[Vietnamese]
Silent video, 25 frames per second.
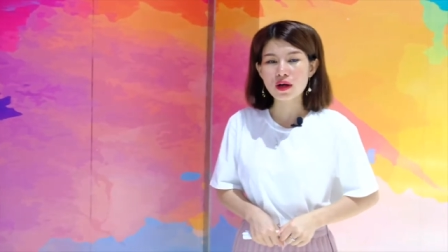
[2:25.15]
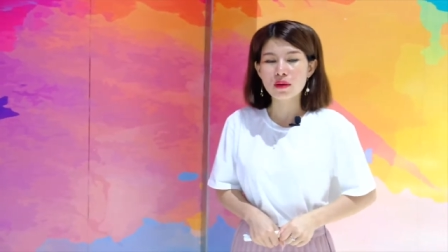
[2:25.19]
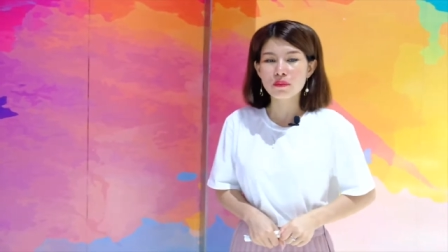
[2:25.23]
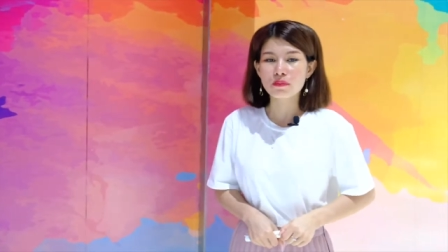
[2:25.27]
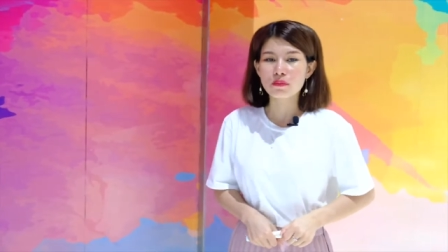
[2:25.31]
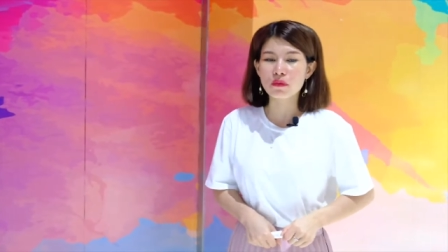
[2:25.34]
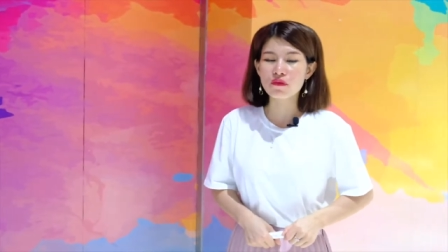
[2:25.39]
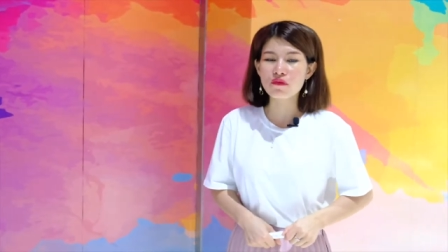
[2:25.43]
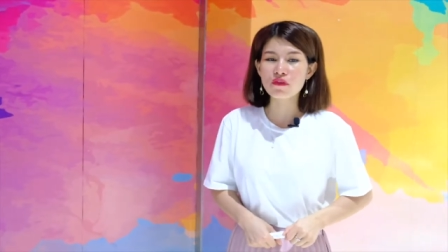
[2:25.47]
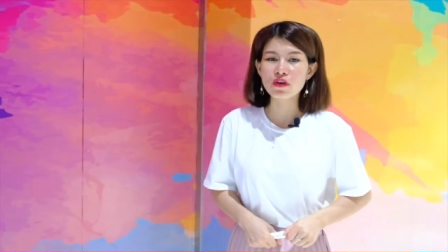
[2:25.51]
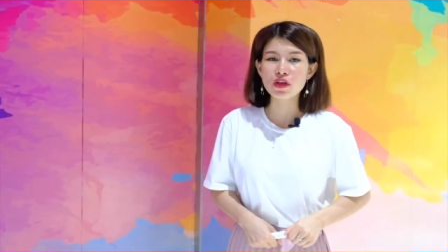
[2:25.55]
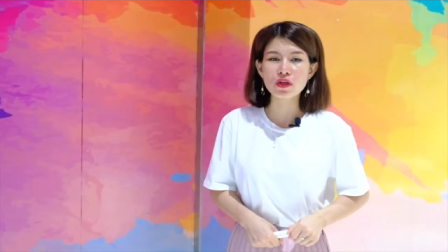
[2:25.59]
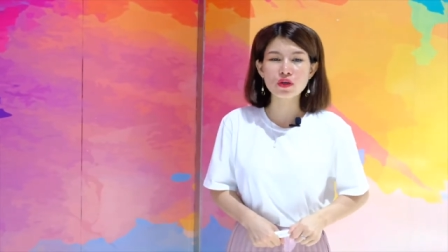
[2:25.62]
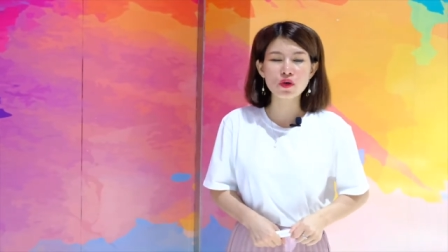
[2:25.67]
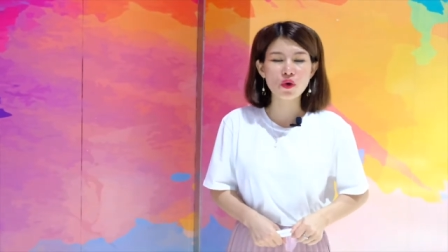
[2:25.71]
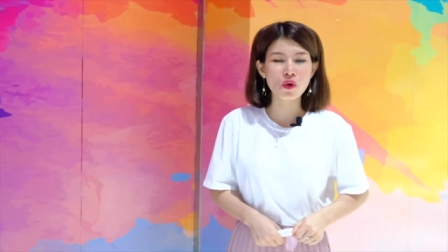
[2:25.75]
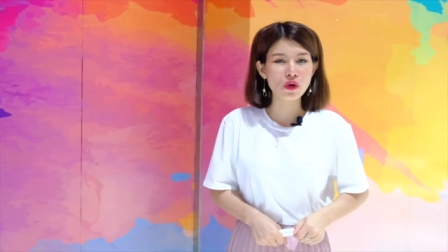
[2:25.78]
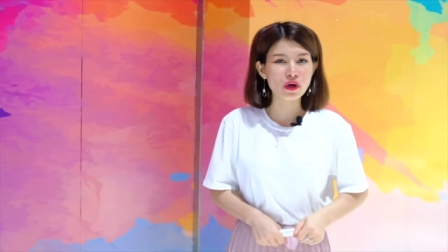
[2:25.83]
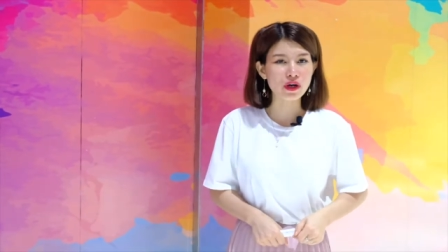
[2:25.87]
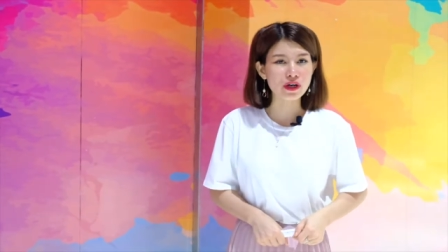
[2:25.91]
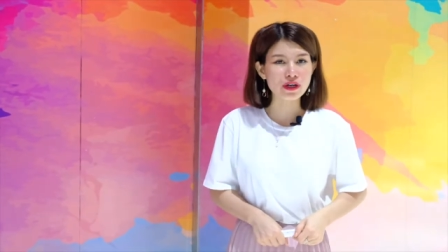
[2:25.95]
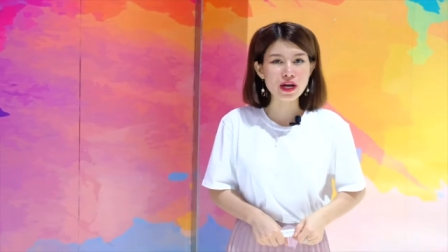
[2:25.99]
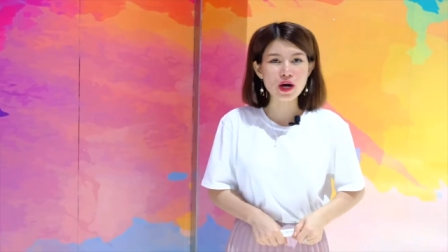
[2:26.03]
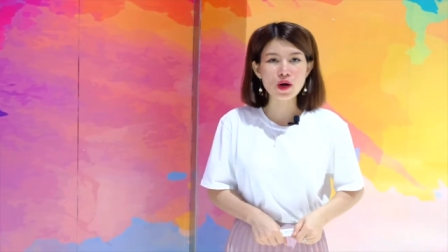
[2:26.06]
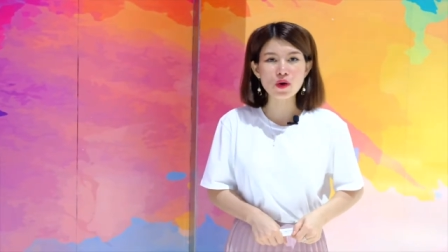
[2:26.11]
bởi vì
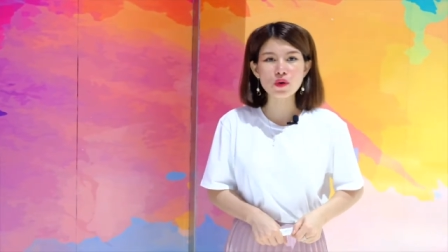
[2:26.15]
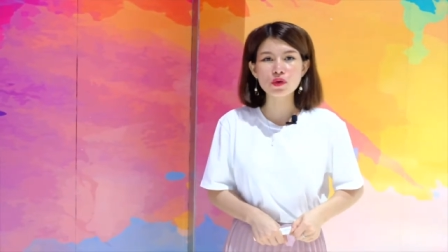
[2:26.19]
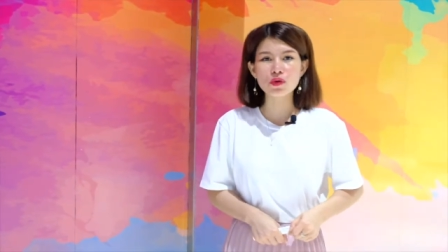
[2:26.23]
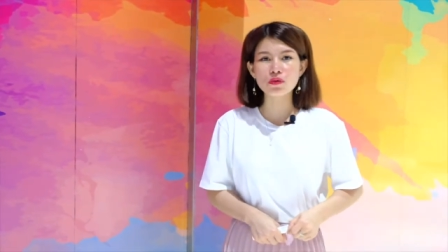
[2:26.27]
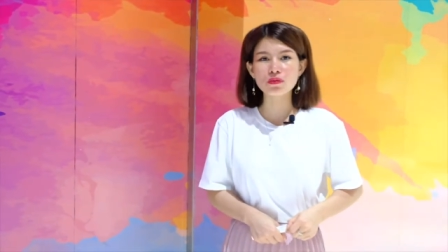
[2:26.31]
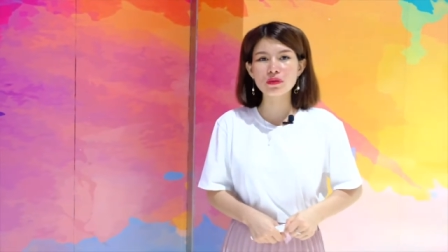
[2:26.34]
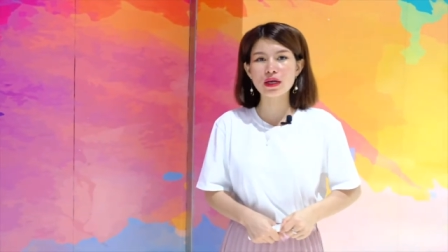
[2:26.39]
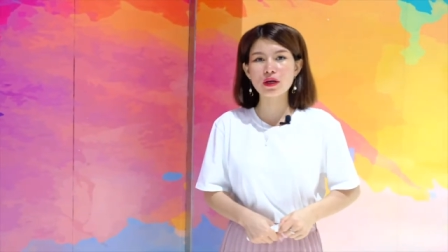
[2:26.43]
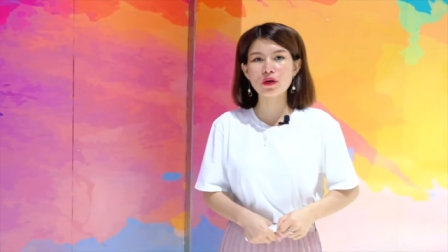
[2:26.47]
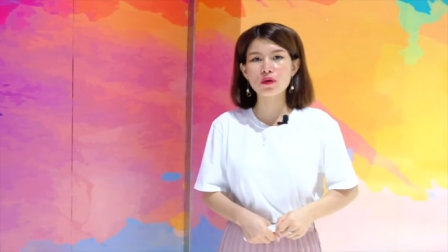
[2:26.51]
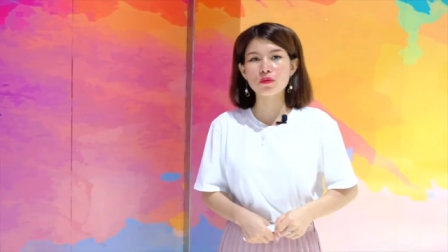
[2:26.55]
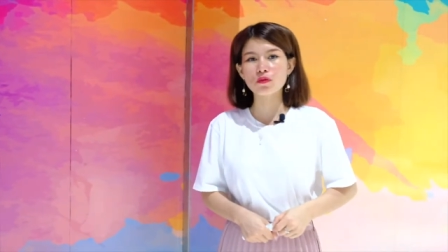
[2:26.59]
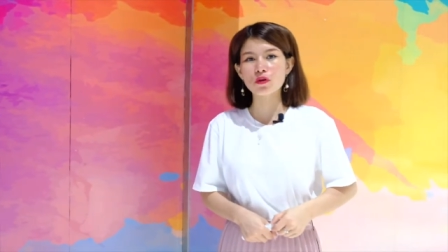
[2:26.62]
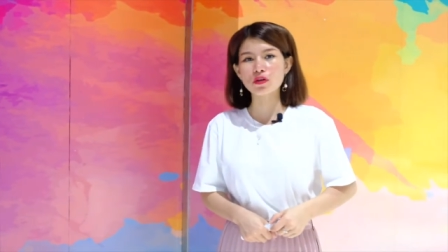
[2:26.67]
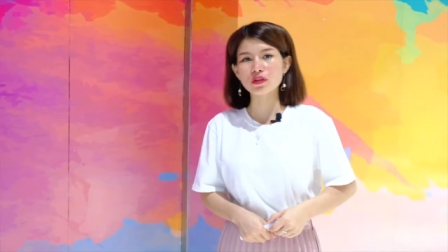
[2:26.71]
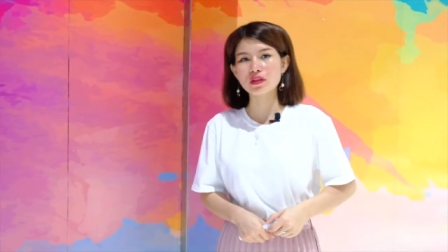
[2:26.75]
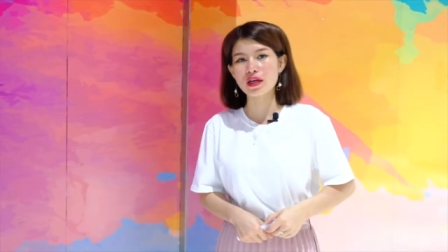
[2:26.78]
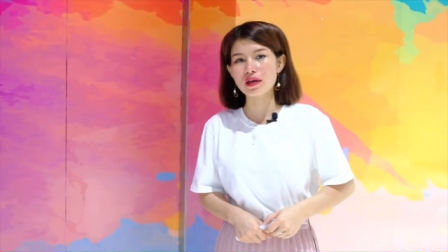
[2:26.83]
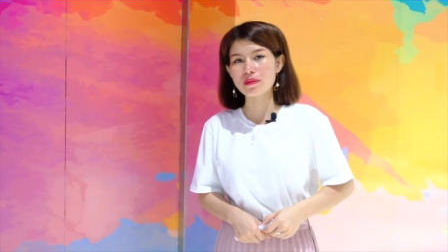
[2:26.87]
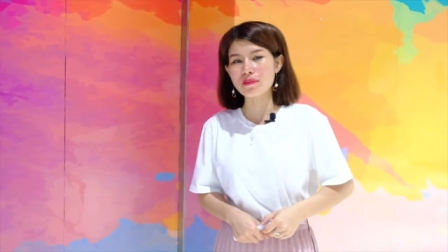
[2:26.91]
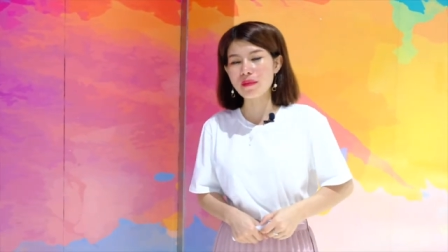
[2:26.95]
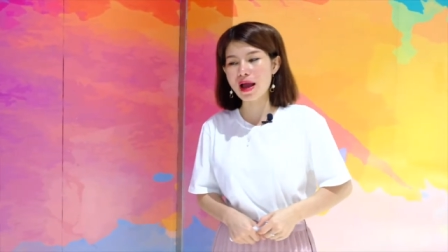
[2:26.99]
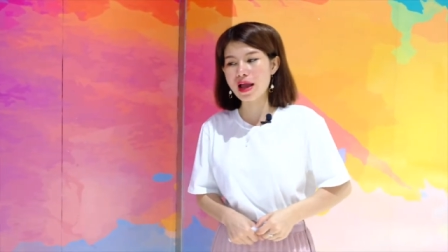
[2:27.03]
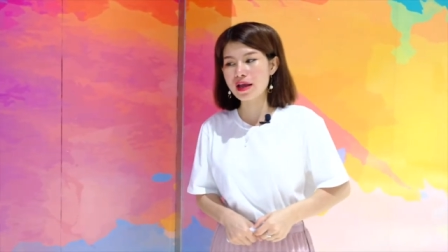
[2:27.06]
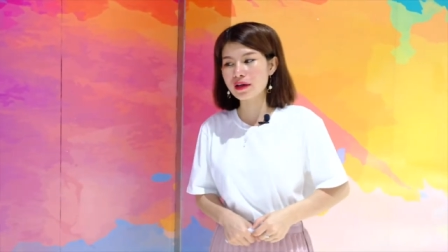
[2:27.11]
ngồi ở đâu chúng ta cũng có
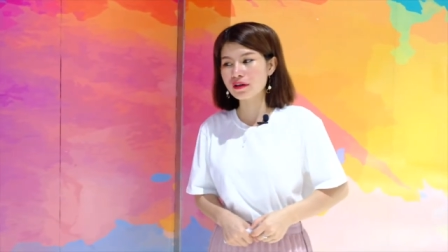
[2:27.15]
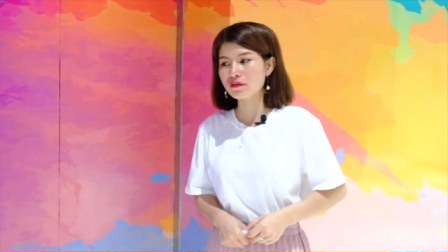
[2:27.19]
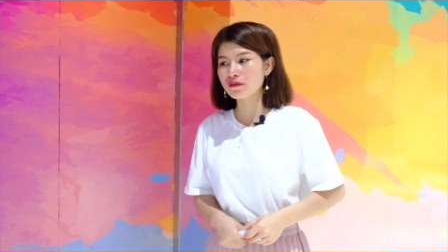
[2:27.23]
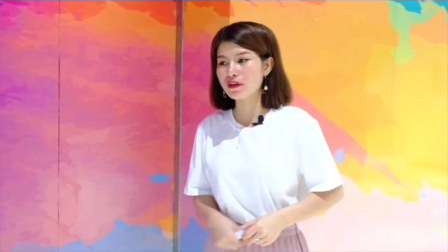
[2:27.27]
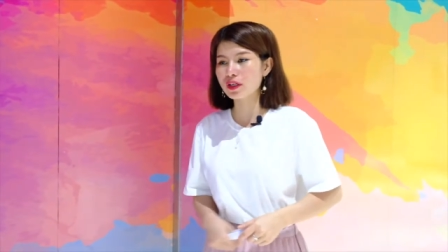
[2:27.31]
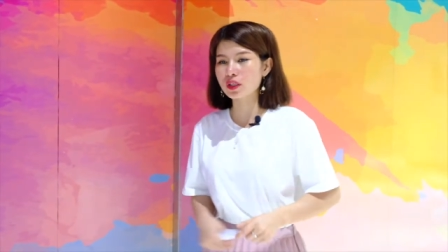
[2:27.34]
thể bán,